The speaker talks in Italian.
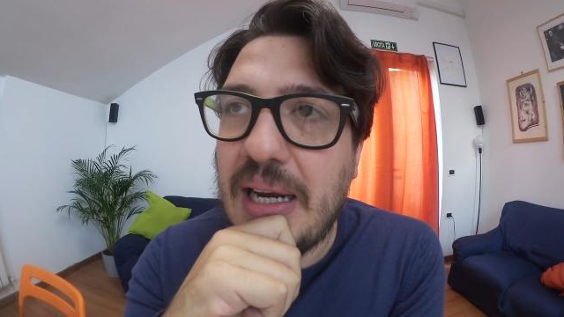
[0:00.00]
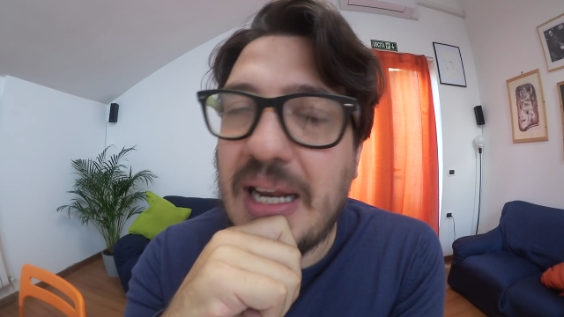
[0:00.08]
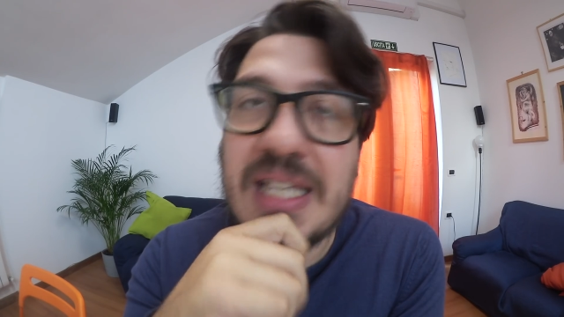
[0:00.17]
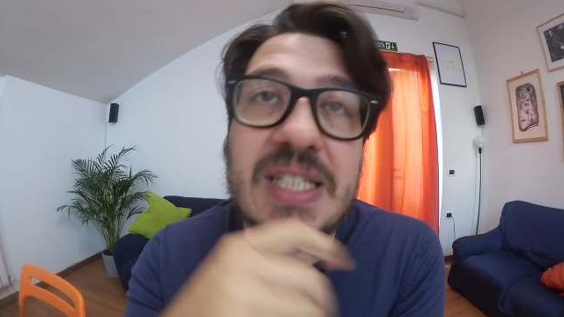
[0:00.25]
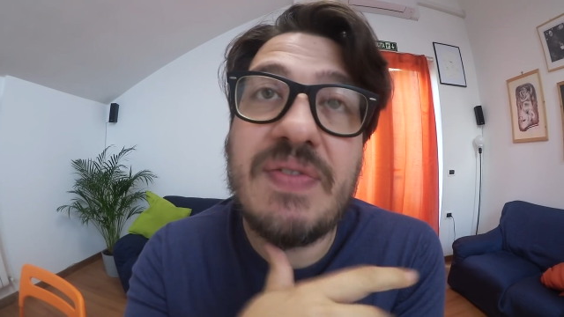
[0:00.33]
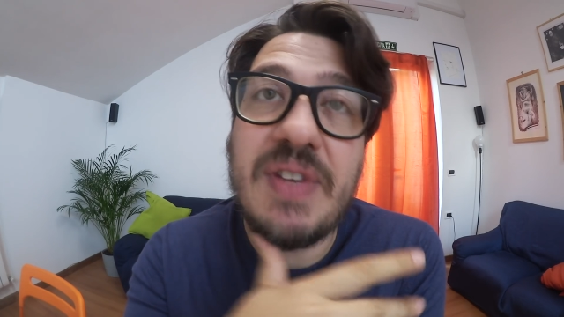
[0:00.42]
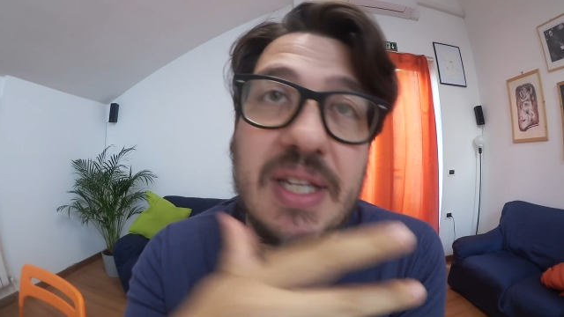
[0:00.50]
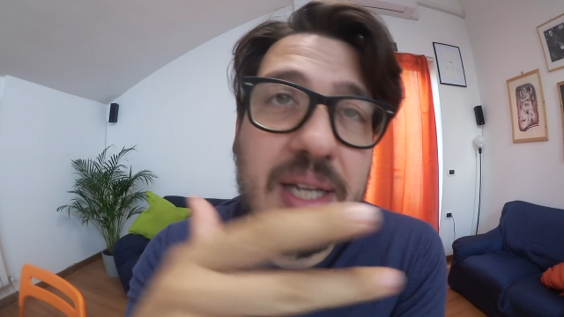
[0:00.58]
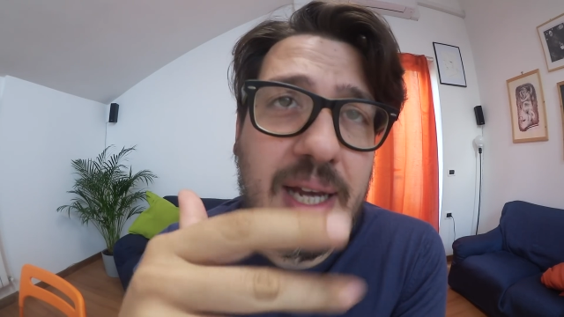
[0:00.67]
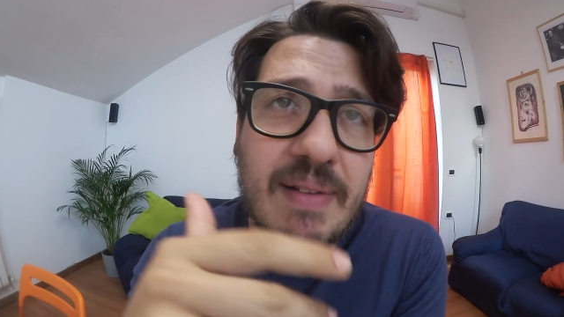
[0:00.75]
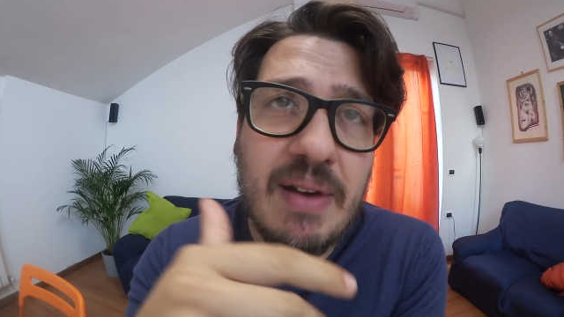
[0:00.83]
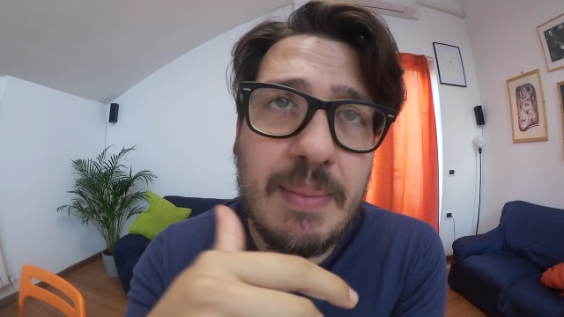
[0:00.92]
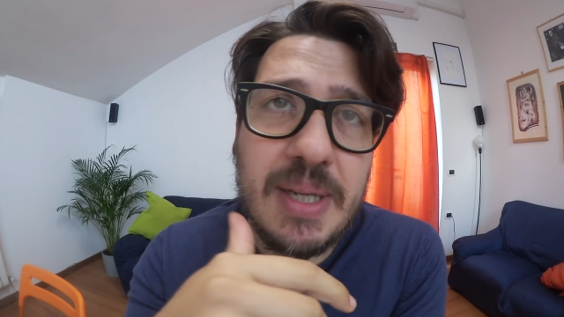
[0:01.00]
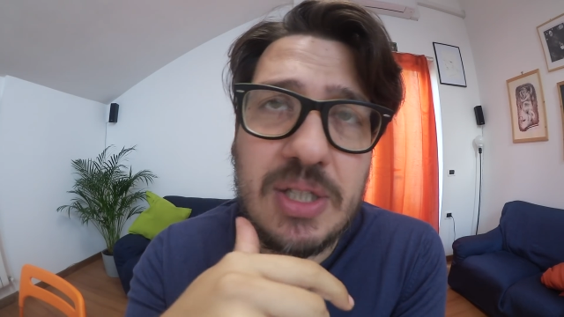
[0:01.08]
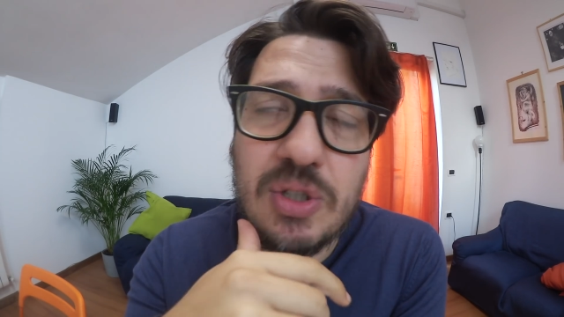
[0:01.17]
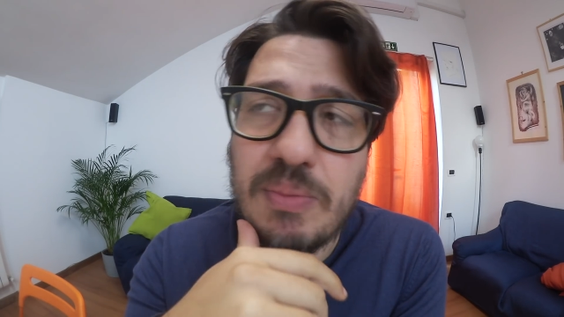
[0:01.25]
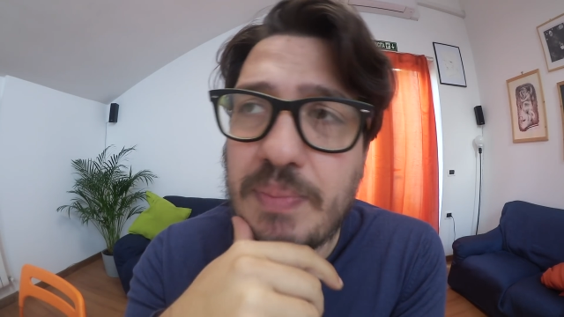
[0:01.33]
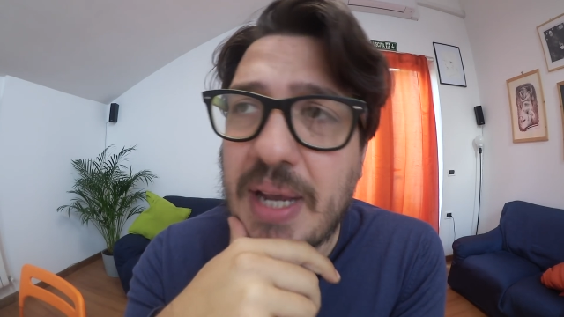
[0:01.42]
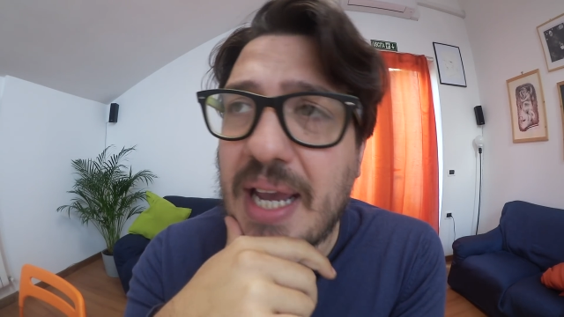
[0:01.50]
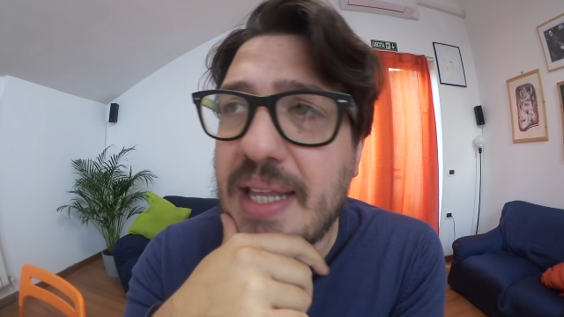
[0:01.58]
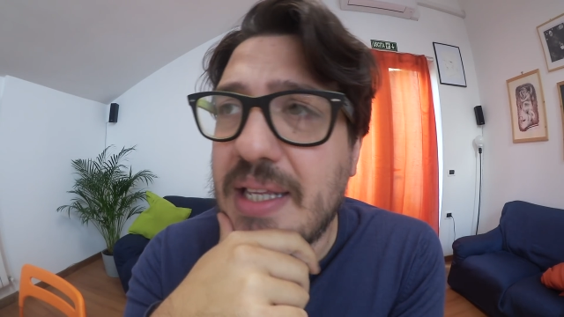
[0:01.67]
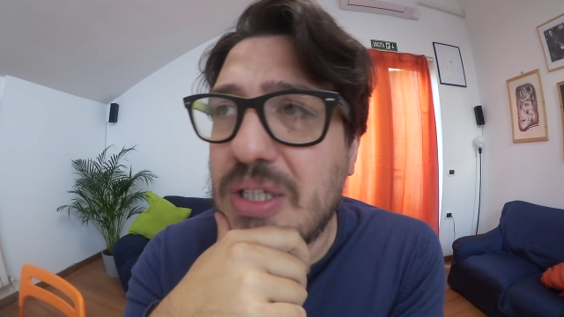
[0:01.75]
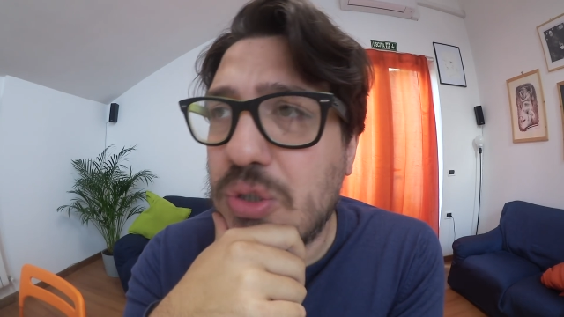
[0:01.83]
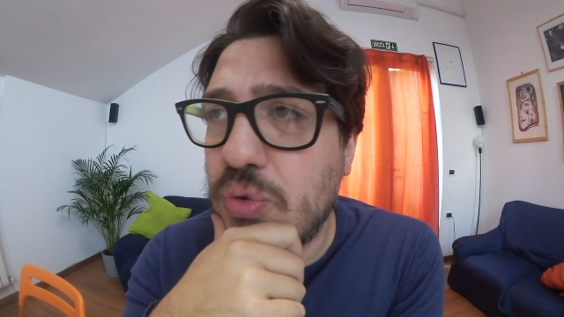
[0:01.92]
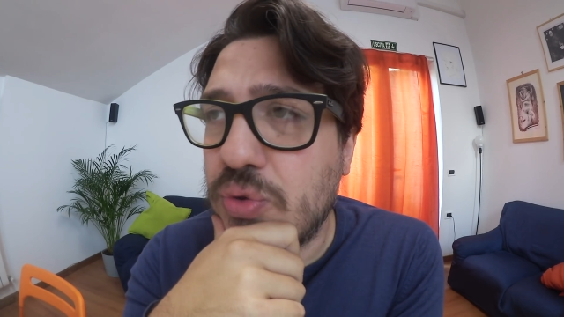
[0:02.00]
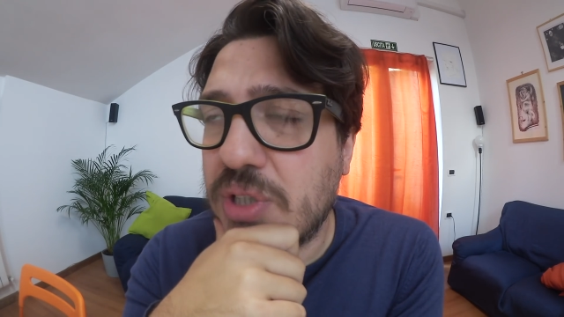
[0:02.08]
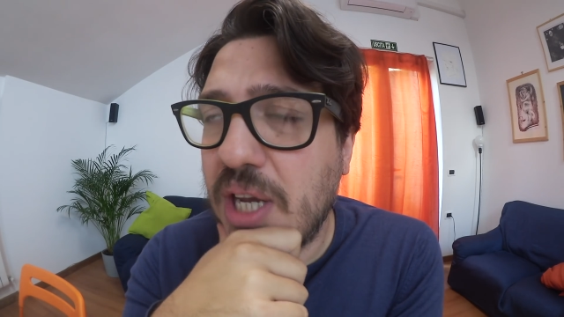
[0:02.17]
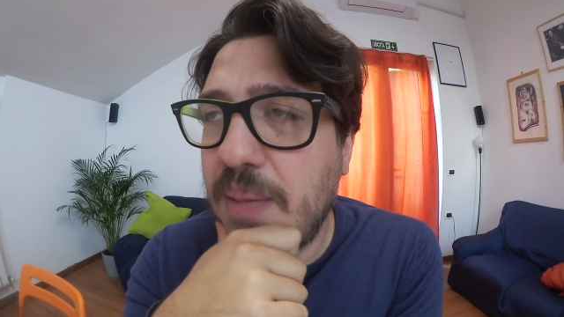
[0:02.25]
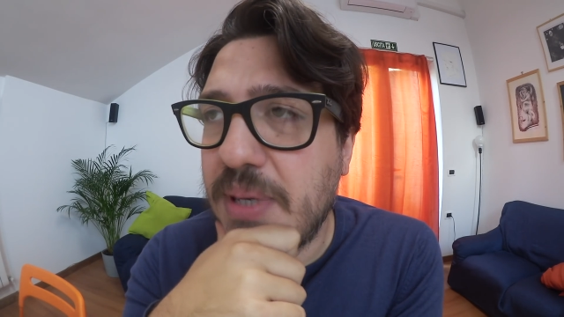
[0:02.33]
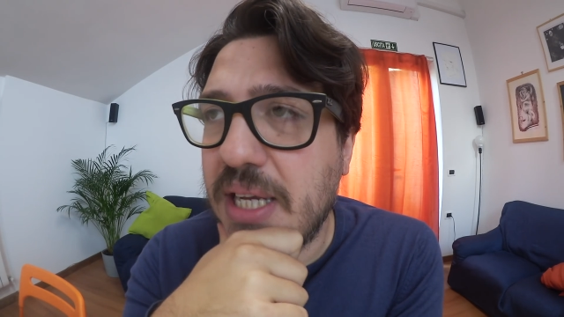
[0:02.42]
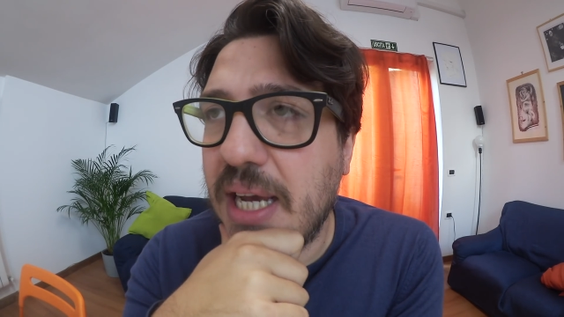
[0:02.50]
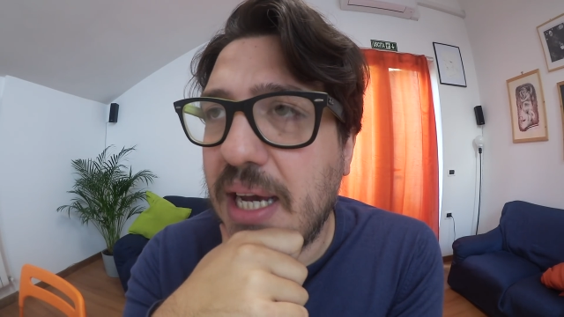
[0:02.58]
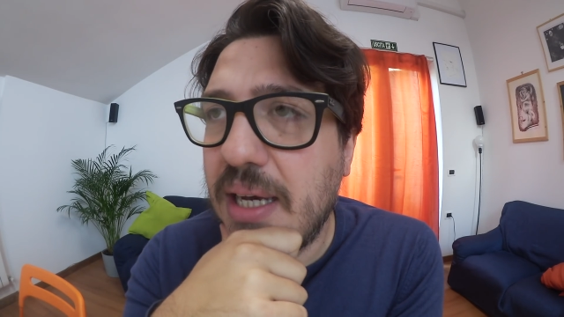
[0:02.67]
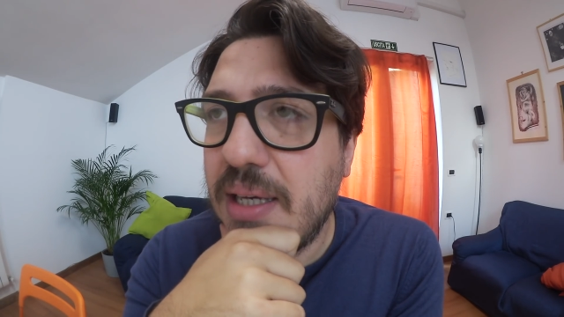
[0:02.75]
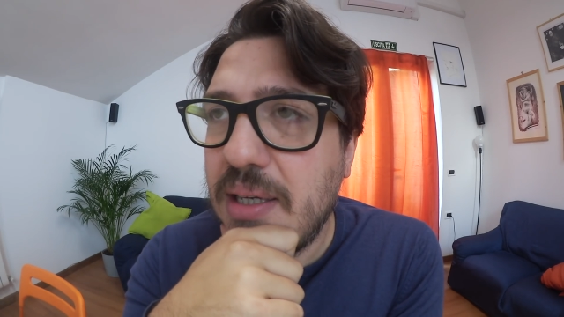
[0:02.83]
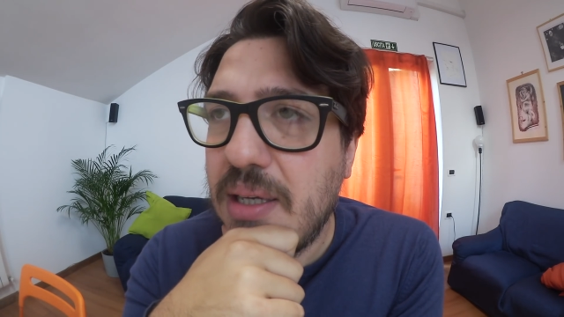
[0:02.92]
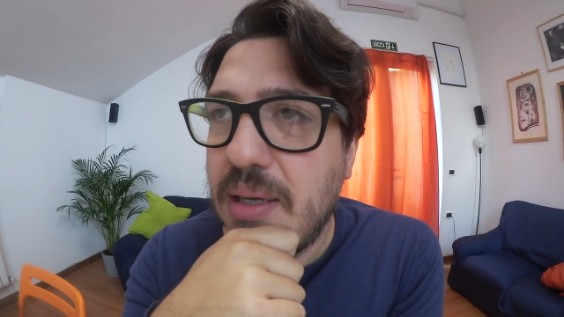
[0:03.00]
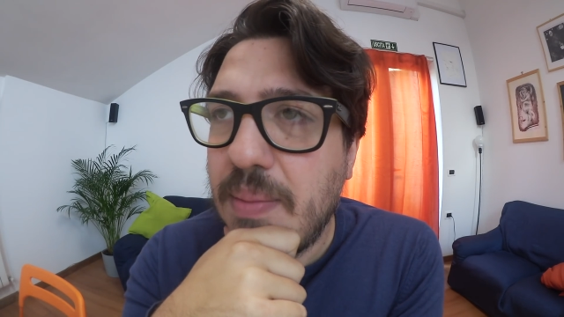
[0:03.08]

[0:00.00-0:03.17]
la sfida che aveva messo in piedi su Skypia